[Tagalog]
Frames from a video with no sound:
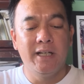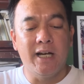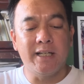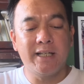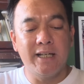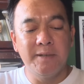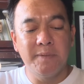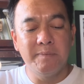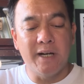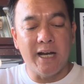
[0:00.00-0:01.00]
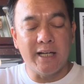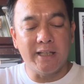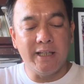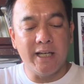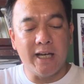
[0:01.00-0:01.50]
Ang ikalamang
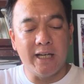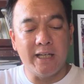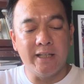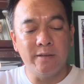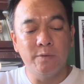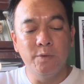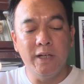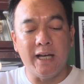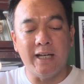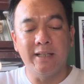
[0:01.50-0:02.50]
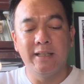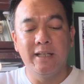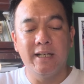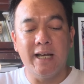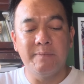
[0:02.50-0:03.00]
bahagi ay hula
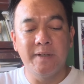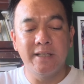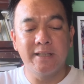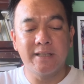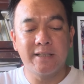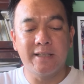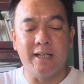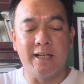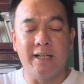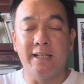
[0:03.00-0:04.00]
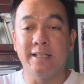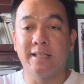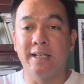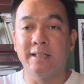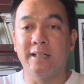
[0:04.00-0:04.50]
laban sa
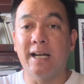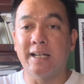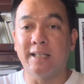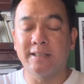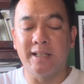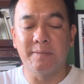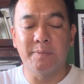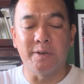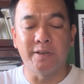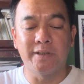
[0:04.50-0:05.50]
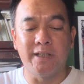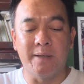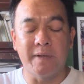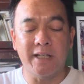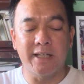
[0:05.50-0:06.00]
isang karakter po na,
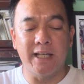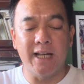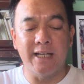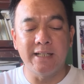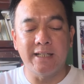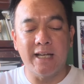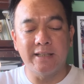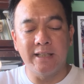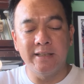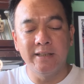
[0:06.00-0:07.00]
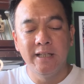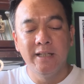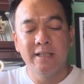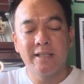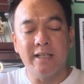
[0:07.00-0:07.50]
na makikilala natin,
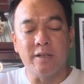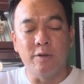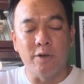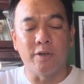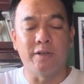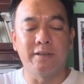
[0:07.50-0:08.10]
si Gog.